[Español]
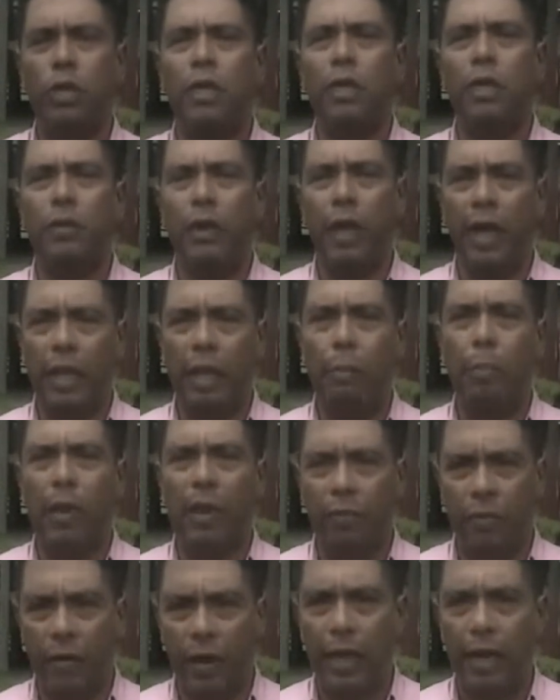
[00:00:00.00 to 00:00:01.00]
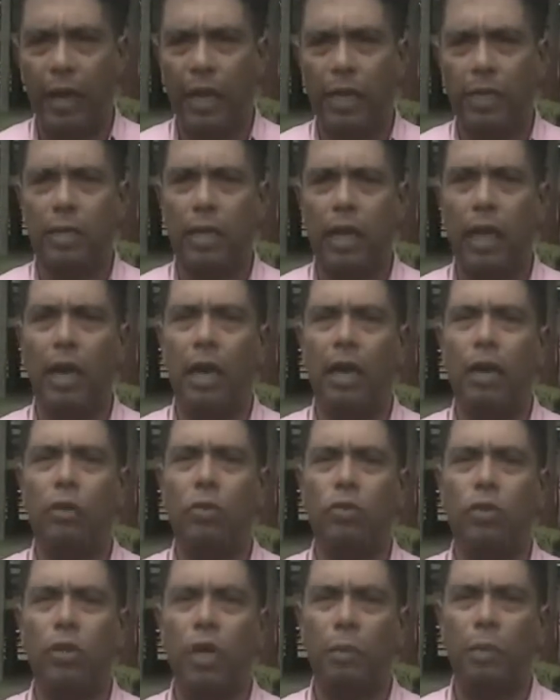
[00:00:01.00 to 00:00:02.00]
actividades de preferia. Está el
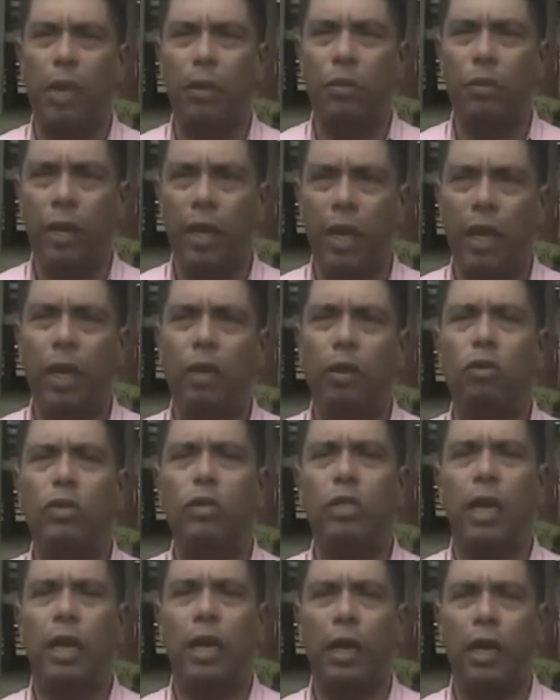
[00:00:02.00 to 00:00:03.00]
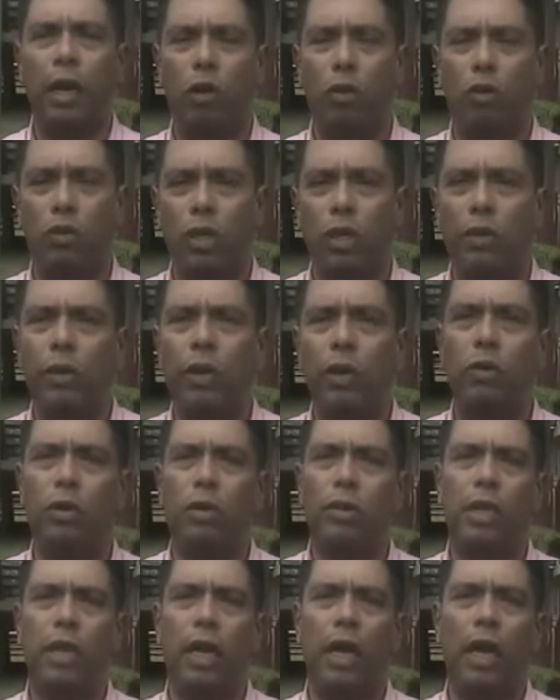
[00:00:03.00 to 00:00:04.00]
juzgamiento equino, está el reinado cívico,
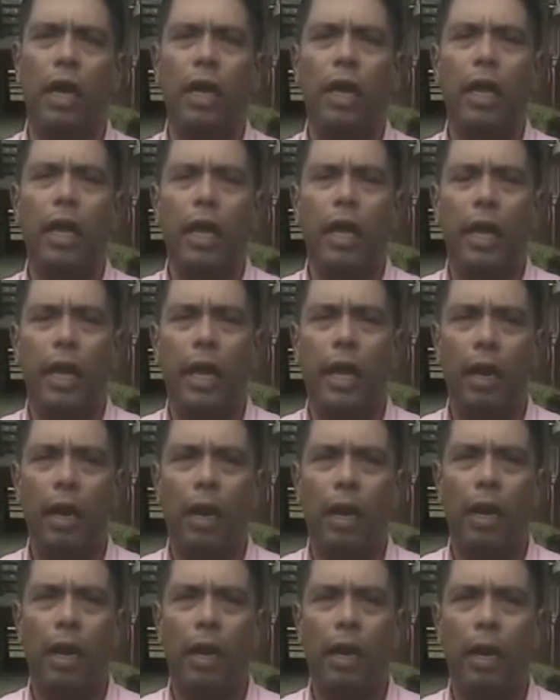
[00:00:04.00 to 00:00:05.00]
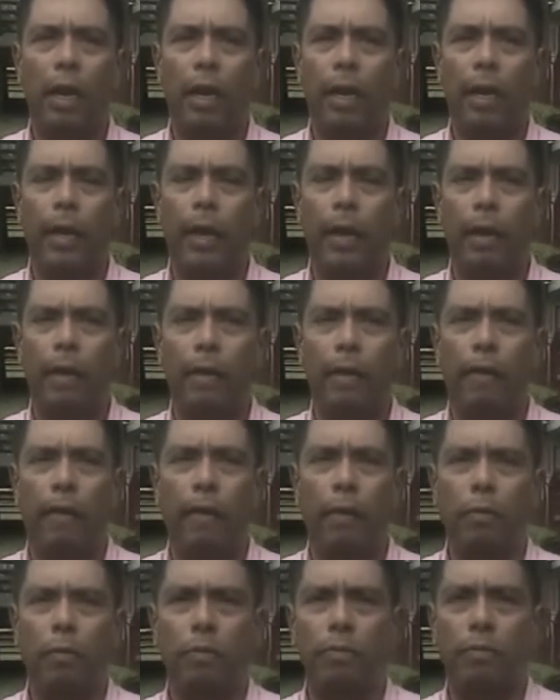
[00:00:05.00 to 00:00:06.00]
está el,
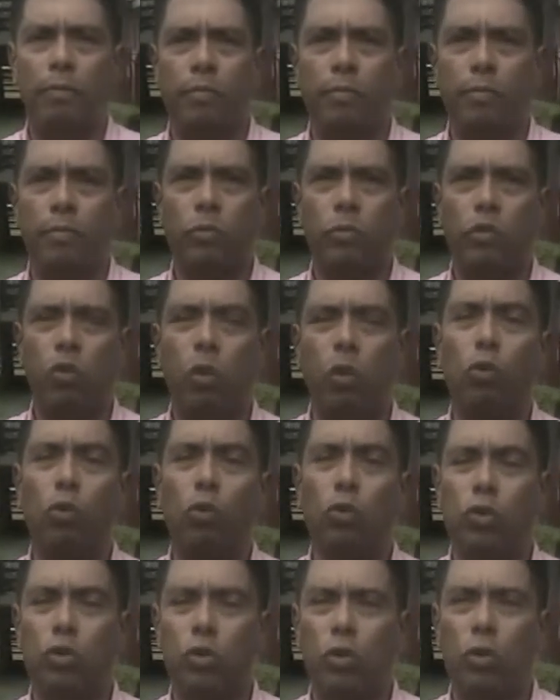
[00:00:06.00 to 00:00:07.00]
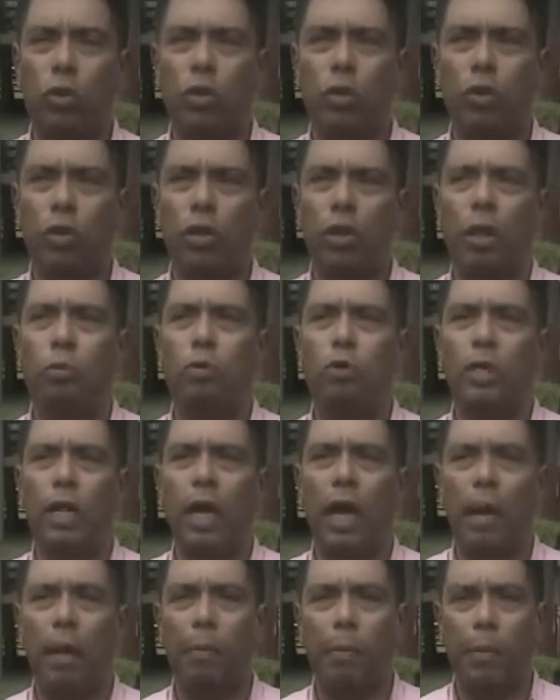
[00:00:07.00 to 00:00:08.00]
concurso de
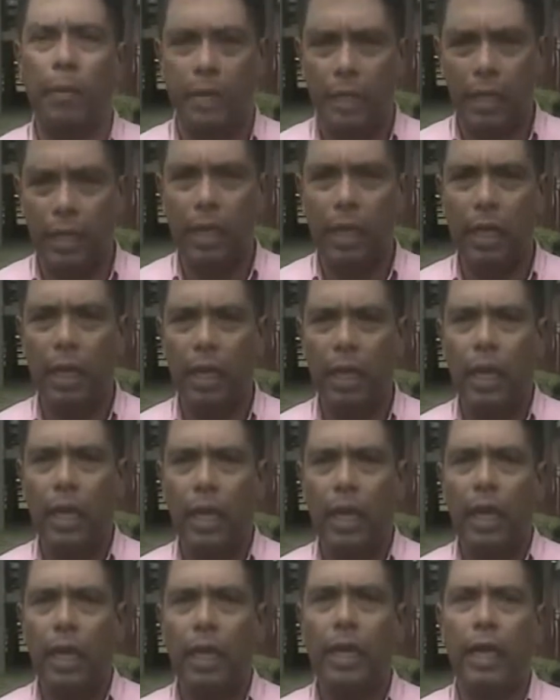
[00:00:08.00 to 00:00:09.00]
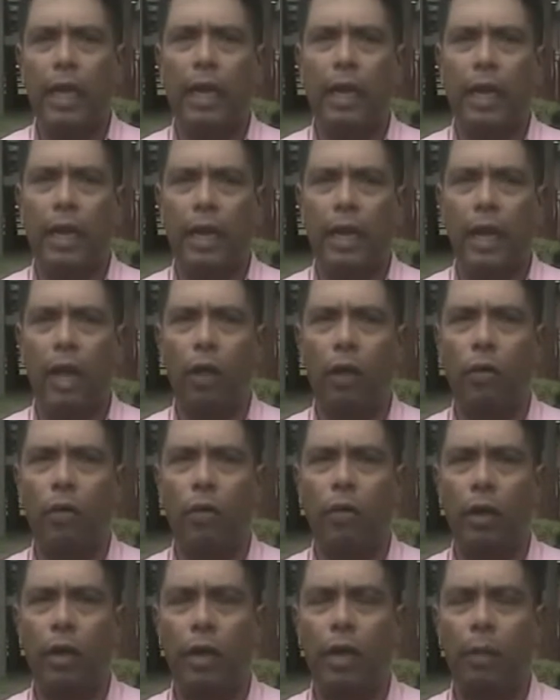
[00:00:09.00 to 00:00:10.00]
música campesina y el
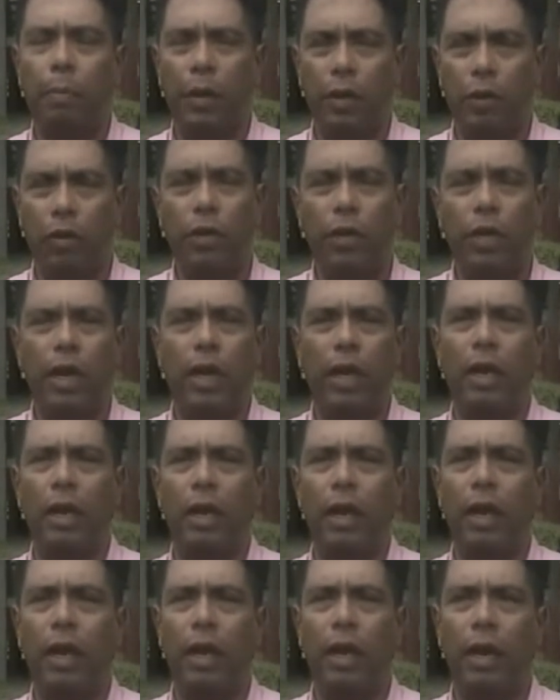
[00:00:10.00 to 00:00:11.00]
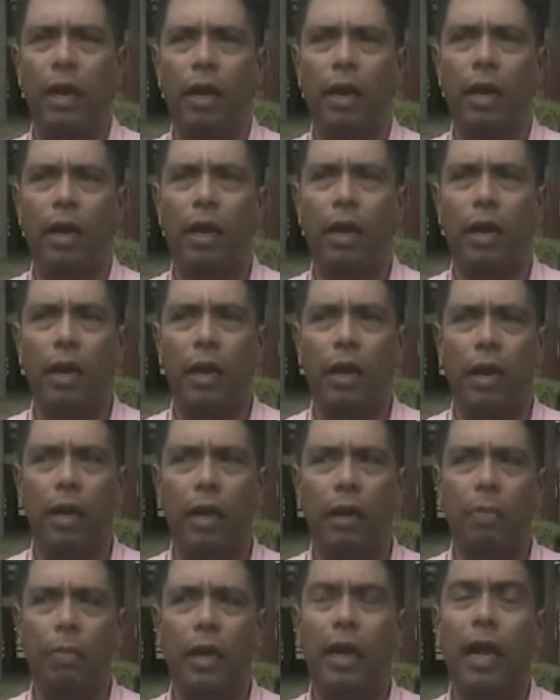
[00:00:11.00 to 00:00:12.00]
reinado, y perdón, y el,
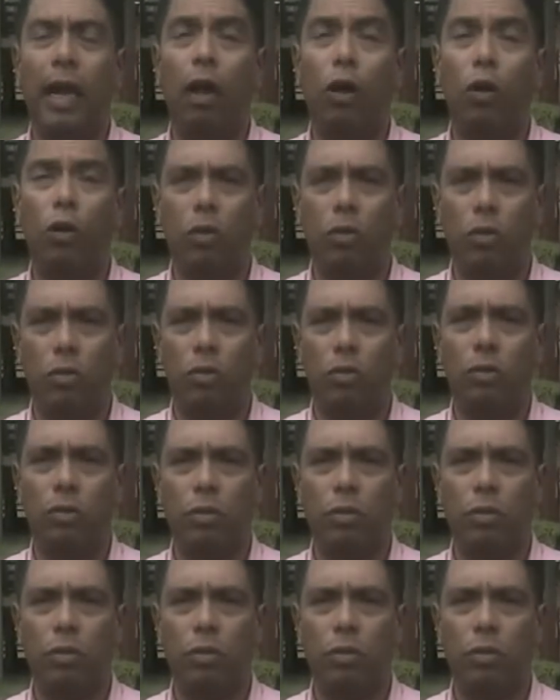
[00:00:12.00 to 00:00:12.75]
el, mercado